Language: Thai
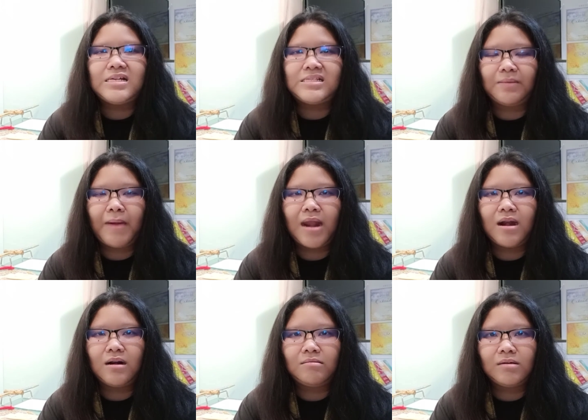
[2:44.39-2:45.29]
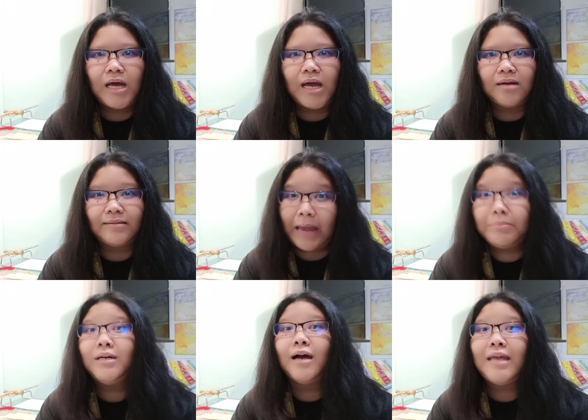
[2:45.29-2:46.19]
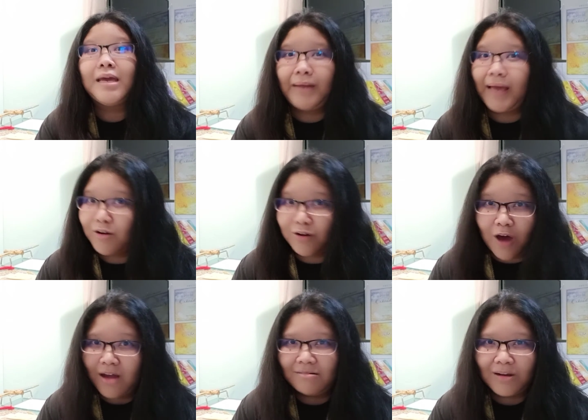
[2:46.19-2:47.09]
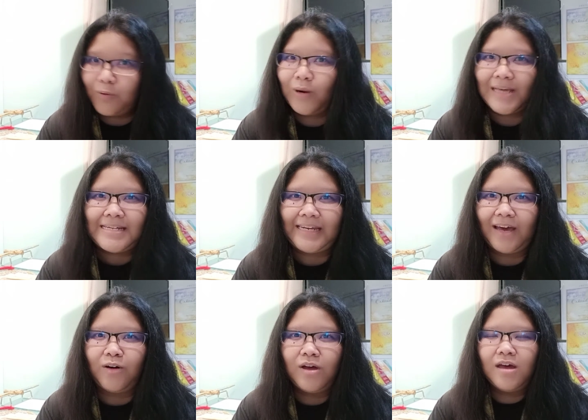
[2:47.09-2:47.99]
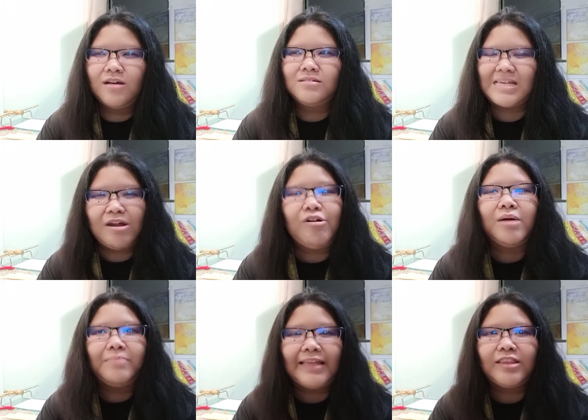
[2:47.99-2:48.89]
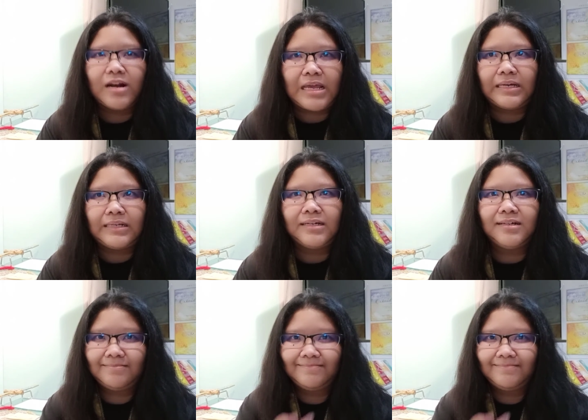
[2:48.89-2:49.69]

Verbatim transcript: จะเป็นเรื่องการเมืองที่กำลังร้อนระอุเลยทีเดียวสิ่งที่เราทำได้ตอนนี้ก็คือ